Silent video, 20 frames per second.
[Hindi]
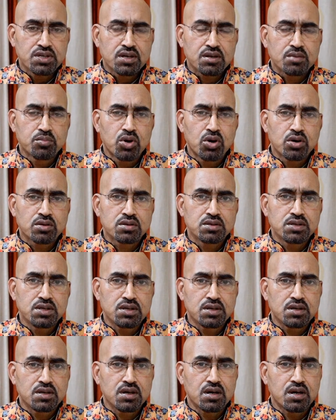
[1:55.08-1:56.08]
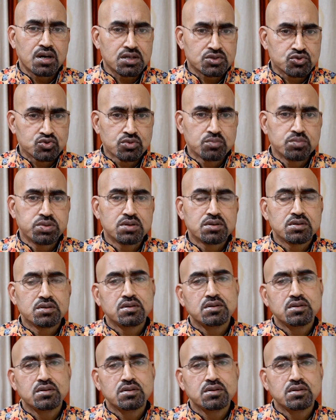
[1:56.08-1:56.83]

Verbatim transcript: कि एक बहुत ही अशुभ